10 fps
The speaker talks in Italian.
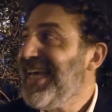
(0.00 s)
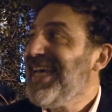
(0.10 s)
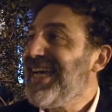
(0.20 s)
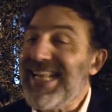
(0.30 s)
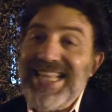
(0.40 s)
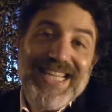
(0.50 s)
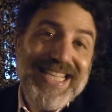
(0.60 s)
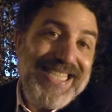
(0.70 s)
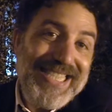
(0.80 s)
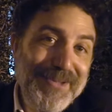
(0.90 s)

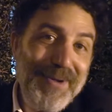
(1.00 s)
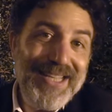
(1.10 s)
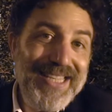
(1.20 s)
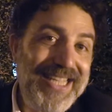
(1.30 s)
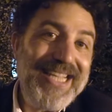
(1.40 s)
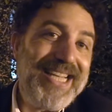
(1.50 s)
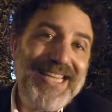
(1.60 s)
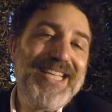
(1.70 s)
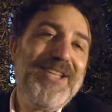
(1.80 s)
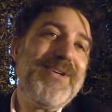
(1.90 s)
grandissima di
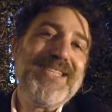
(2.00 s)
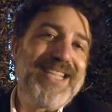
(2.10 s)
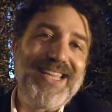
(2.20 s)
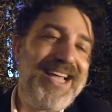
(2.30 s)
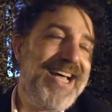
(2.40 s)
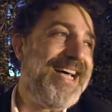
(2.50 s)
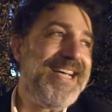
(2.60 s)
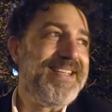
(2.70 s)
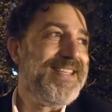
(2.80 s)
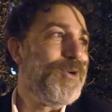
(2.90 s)
Riccardino, è
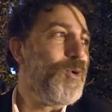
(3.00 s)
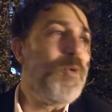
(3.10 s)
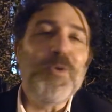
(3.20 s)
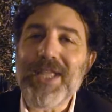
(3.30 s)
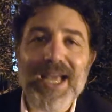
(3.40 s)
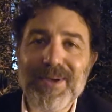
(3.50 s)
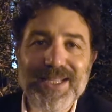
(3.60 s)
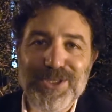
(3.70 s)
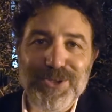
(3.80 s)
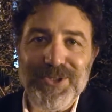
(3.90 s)
stata unica,
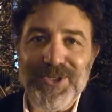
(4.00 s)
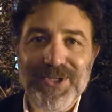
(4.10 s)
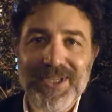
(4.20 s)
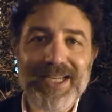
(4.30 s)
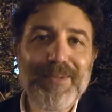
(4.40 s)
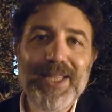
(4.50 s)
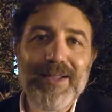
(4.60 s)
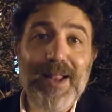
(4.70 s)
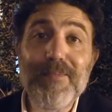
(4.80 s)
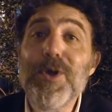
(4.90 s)
penso,
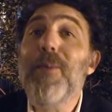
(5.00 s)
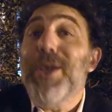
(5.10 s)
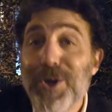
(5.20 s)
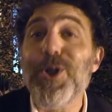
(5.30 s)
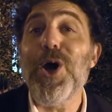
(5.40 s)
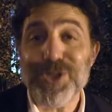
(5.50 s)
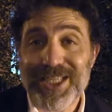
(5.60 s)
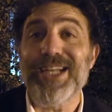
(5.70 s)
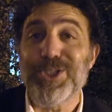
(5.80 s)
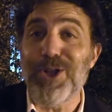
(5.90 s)
irripetibile. Il mio piccolo
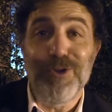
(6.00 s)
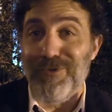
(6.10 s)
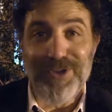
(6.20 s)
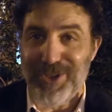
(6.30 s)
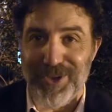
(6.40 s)
Oscar già l'ho vinto.